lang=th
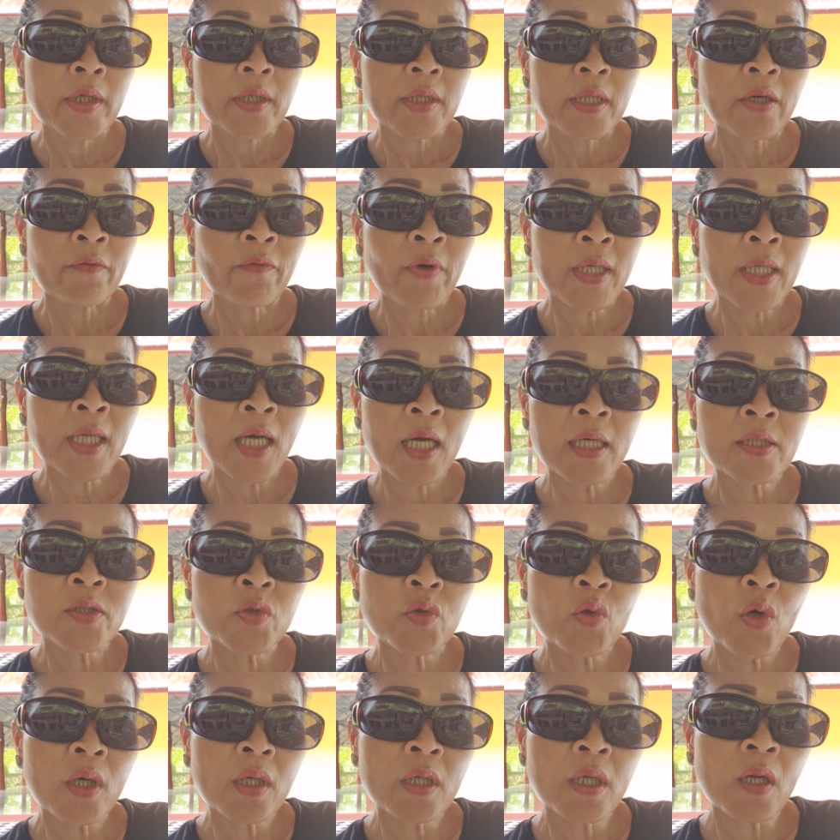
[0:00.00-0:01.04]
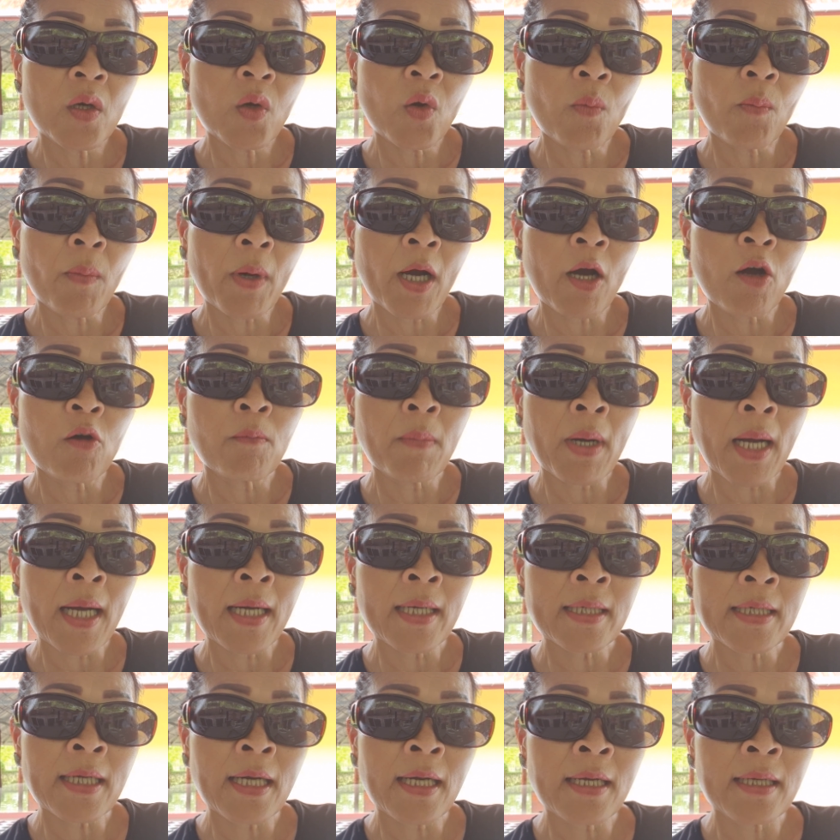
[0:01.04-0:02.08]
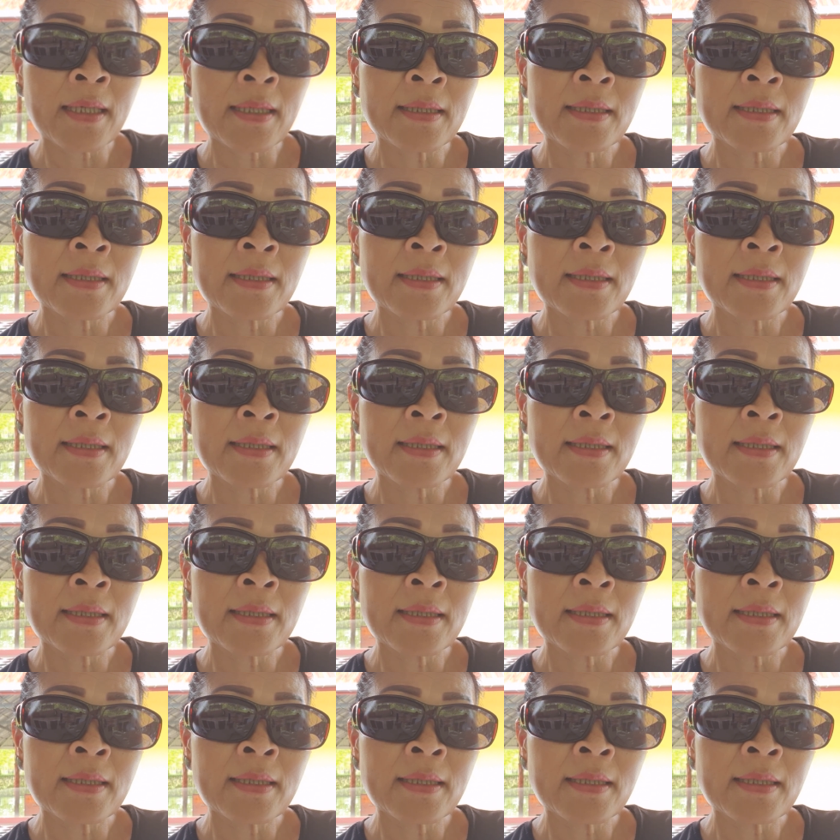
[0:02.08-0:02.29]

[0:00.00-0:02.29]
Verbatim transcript: แต่ว่าถ้าช่วงเรือลมเข้ามาก็